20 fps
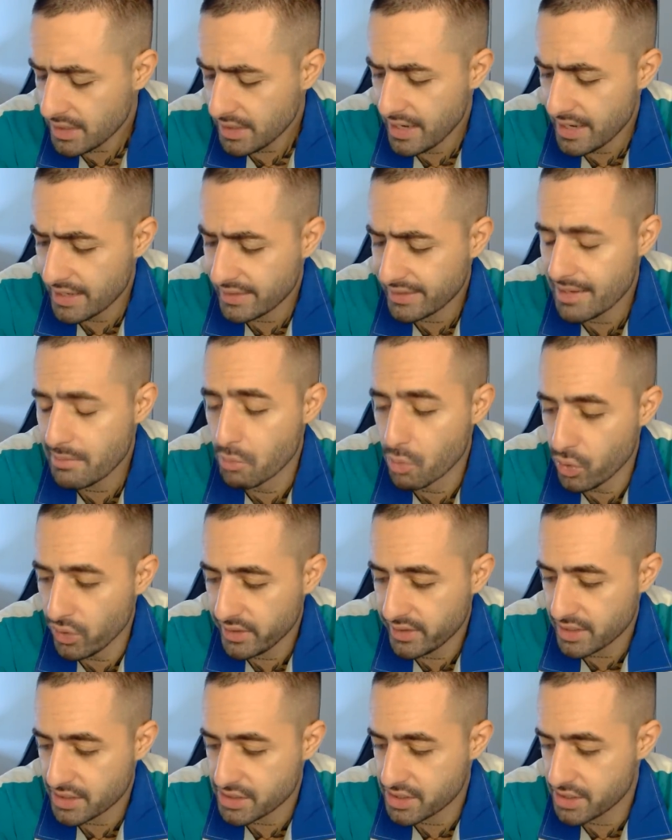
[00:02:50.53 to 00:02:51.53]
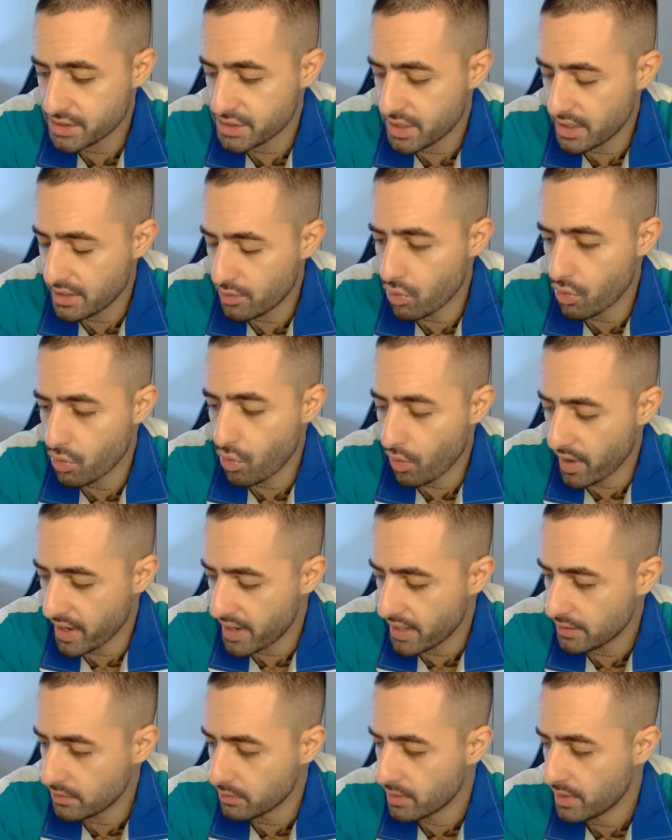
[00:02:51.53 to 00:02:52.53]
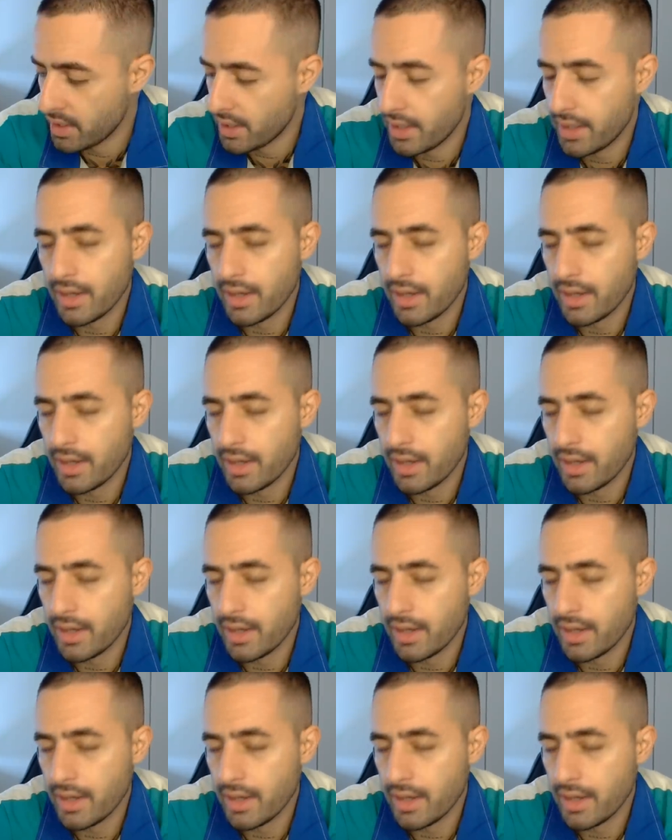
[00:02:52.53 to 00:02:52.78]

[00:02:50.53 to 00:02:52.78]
É, tem muita gente ali concorrendo